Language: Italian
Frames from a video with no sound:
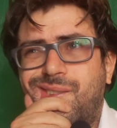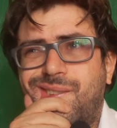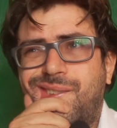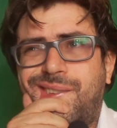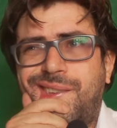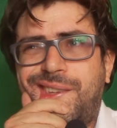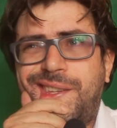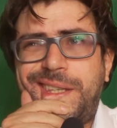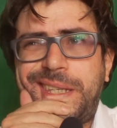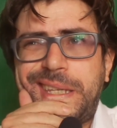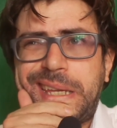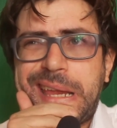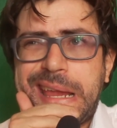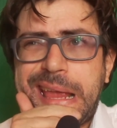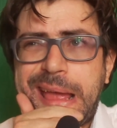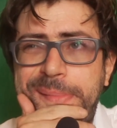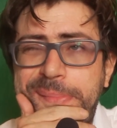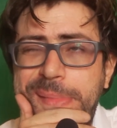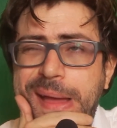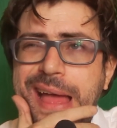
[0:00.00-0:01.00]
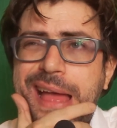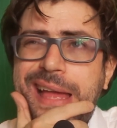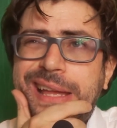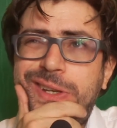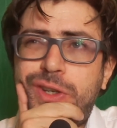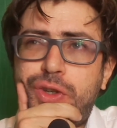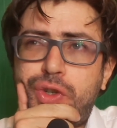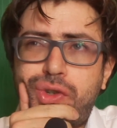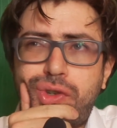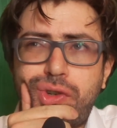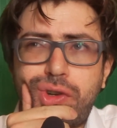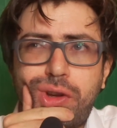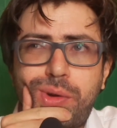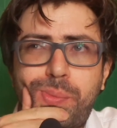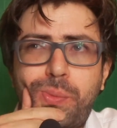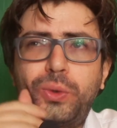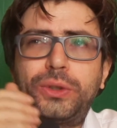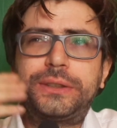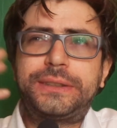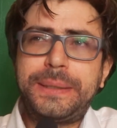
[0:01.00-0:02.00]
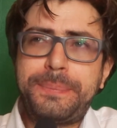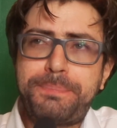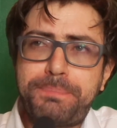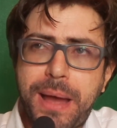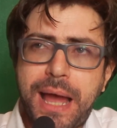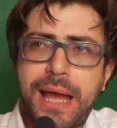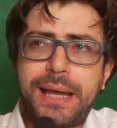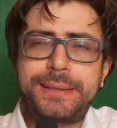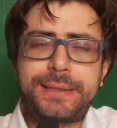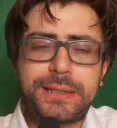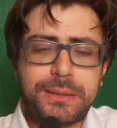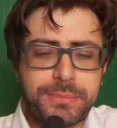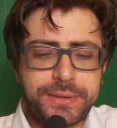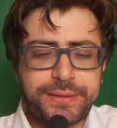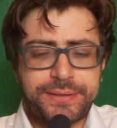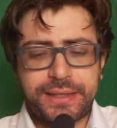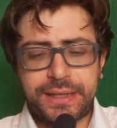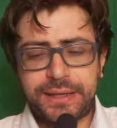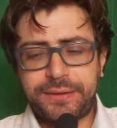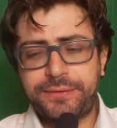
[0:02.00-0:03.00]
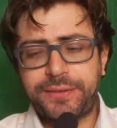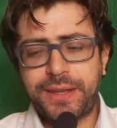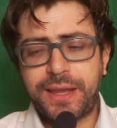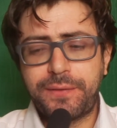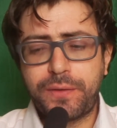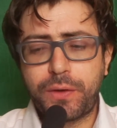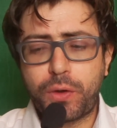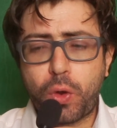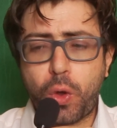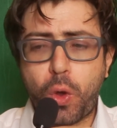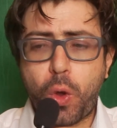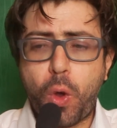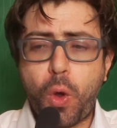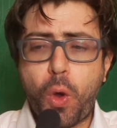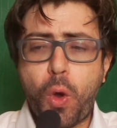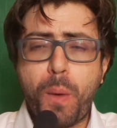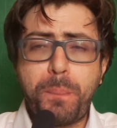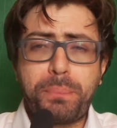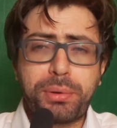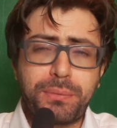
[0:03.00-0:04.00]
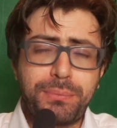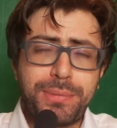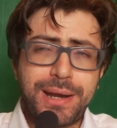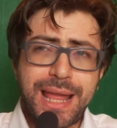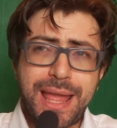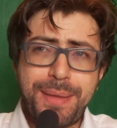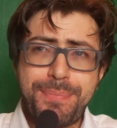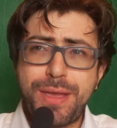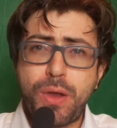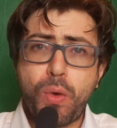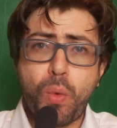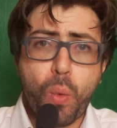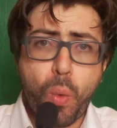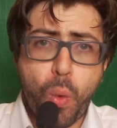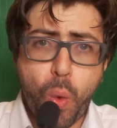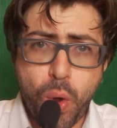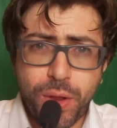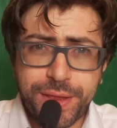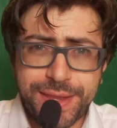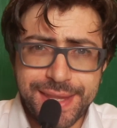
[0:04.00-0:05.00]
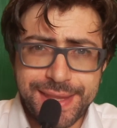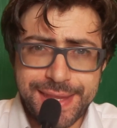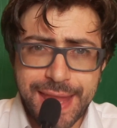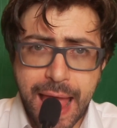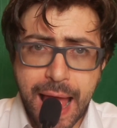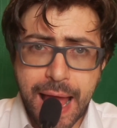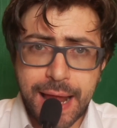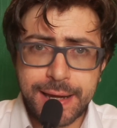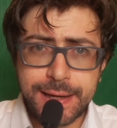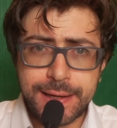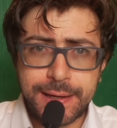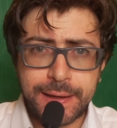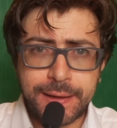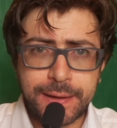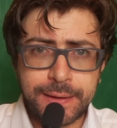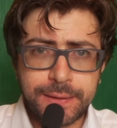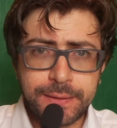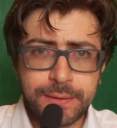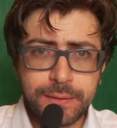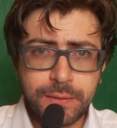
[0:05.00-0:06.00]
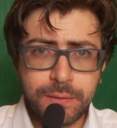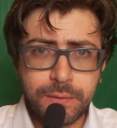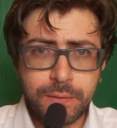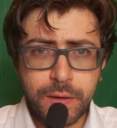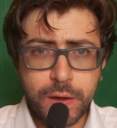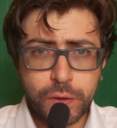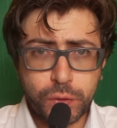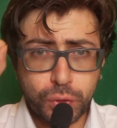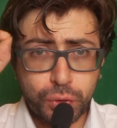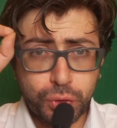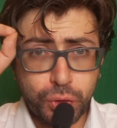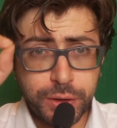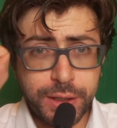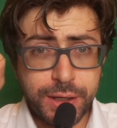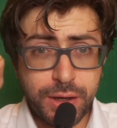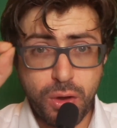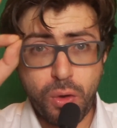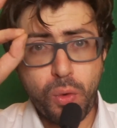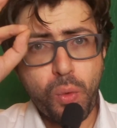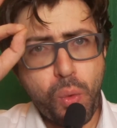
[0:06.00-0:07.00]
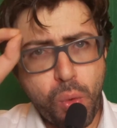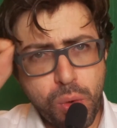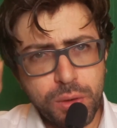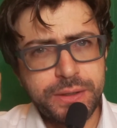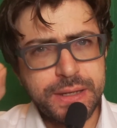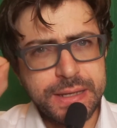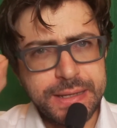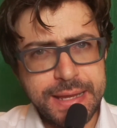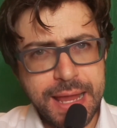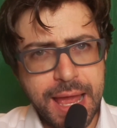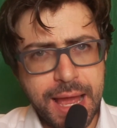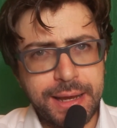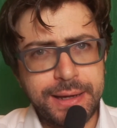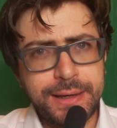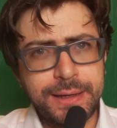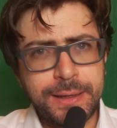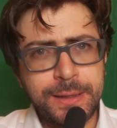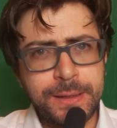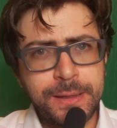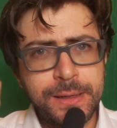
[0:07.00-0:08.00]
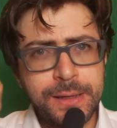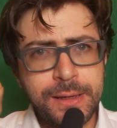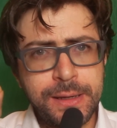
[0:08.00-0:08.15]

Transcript: Se a maggio molti padri mi scrivevano ho problemi quotidiani e sottolineo quotidiani,